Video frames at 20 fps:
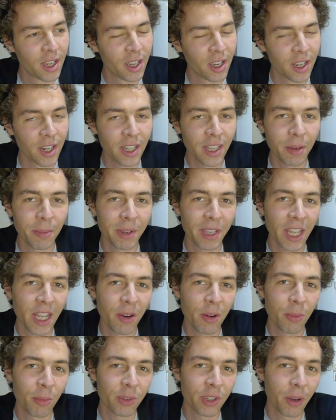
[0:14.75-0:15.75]
En esta
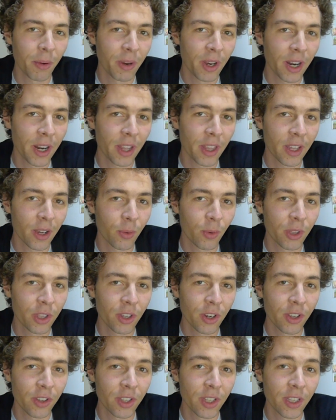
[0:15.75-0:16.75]
mañana vamos a hablar de
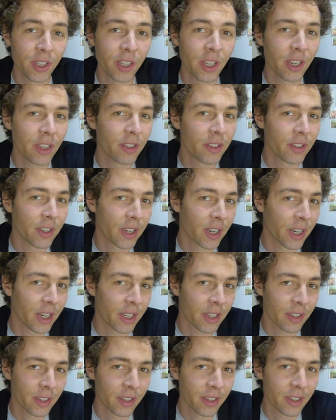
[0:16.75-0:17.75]
cuestiones
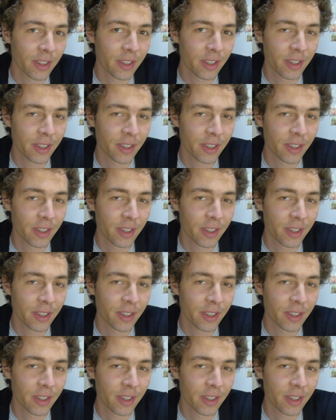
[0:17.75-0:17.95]
intrínsecas